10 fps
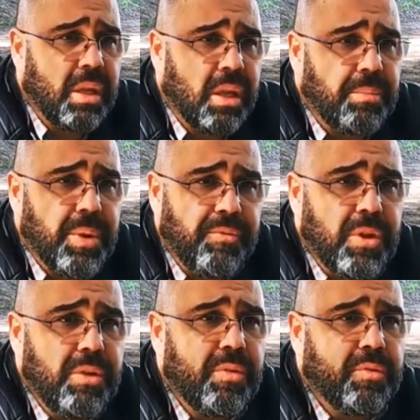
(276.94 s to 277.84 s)
é
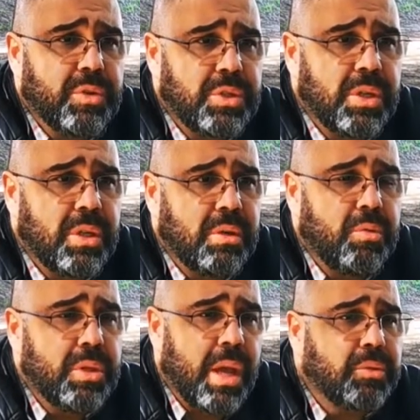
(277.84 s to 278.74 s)
preferível você
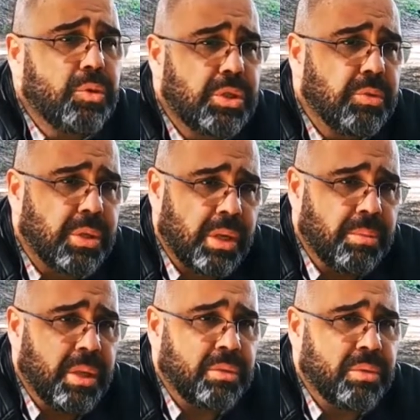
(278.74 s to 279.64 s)
cuidar do seu
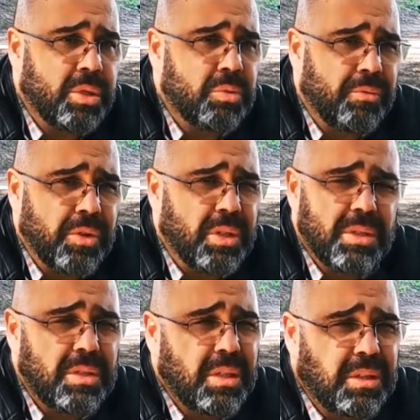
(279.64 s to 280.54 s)
treinamento, da sua vida.
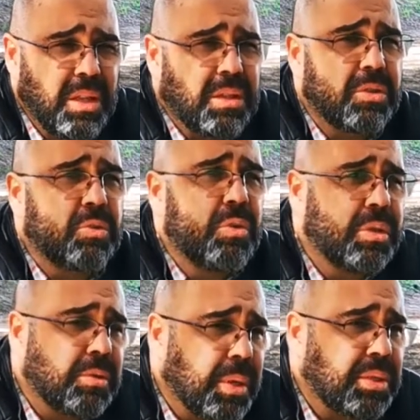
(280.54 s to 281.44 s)
Existem tantas
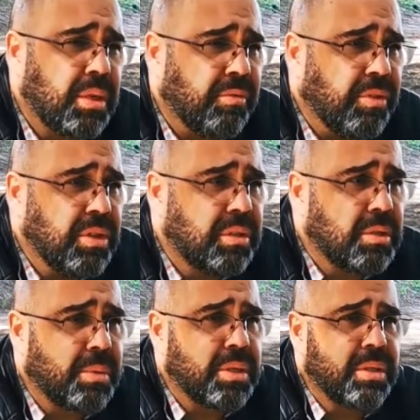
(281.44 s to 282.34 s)
coisas para serem
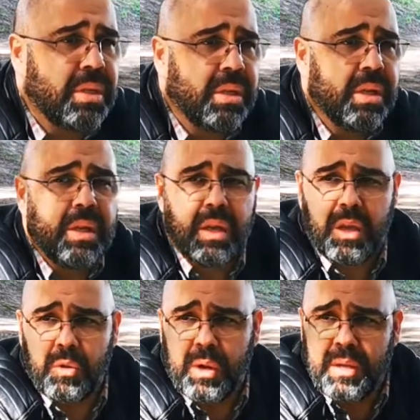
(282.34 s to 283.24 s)
vistas, para serem
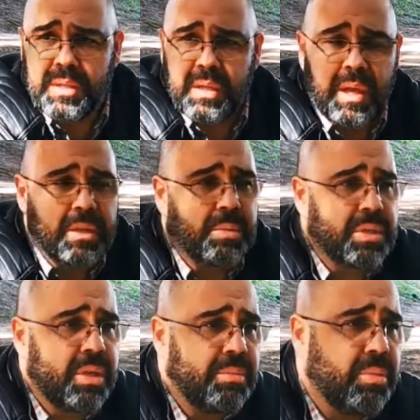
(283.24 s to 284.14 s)
reorganizadas, para
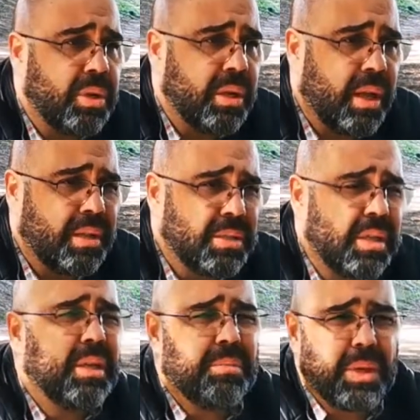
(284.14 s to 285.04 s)
serem buriladas.
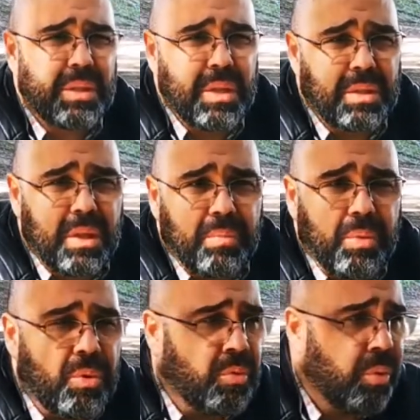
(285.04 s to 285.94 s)
Perder
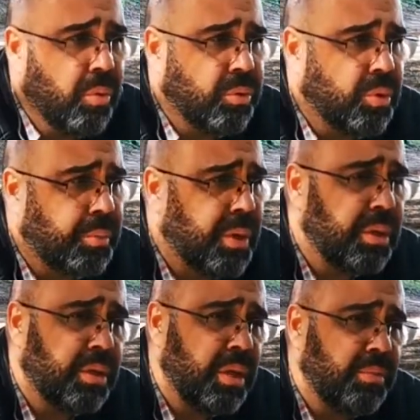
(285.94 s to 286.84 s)
tempo com outro,
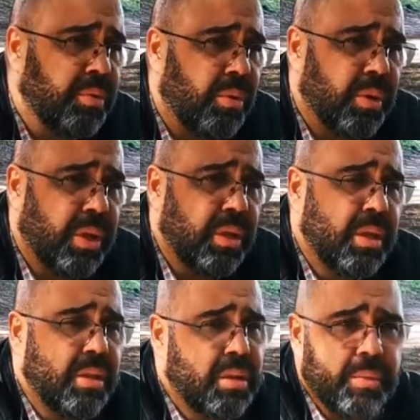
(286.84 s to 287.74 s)
perder tempo com alguém,
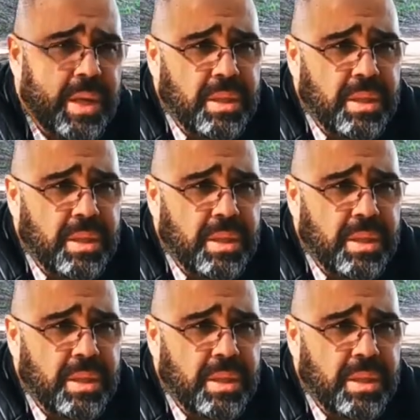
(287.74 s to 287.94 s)
não é